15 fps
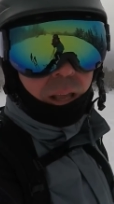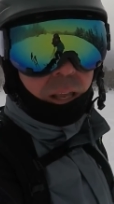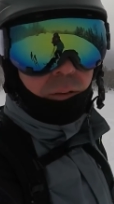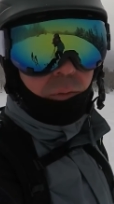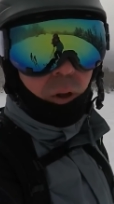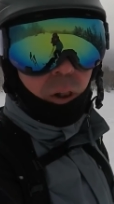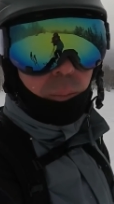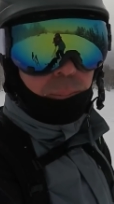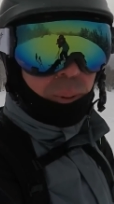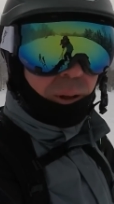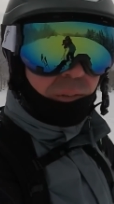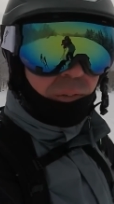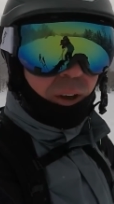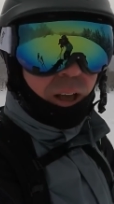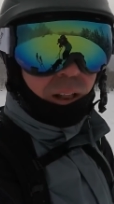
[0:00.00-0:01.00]
qui veulent
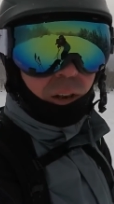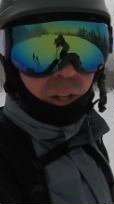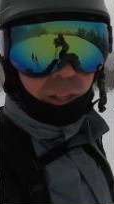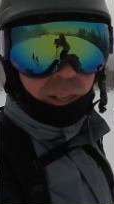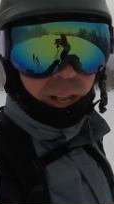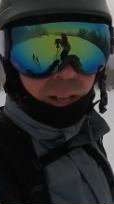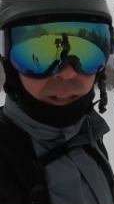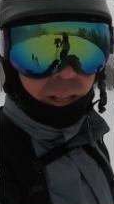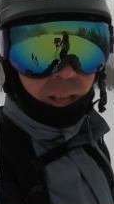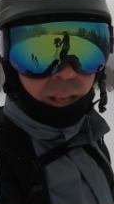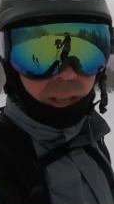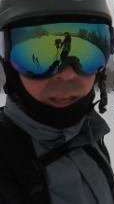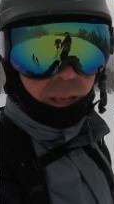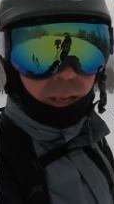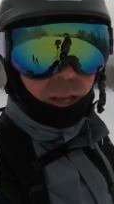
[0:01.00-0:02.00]
parfaire leur
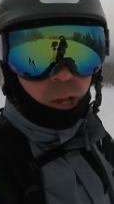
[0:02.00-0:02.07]
technique.